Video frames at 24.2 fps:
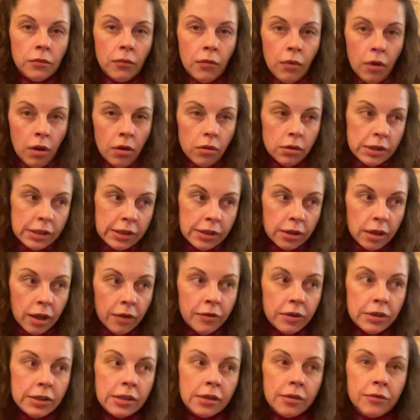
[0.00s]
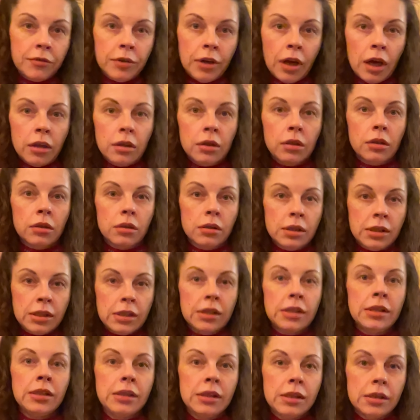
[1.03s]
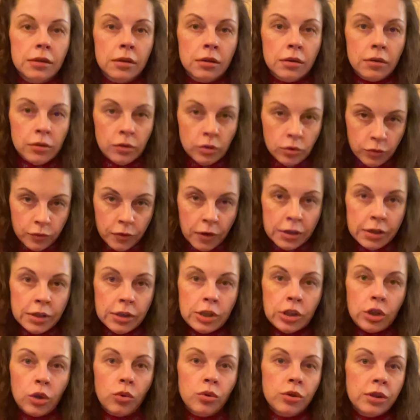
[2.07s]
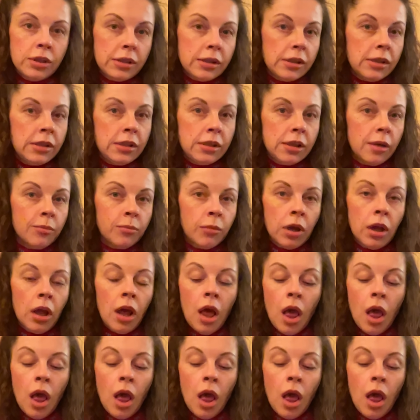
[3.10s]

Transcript: а, становиться в ряд, э, ну, в один строй с системой.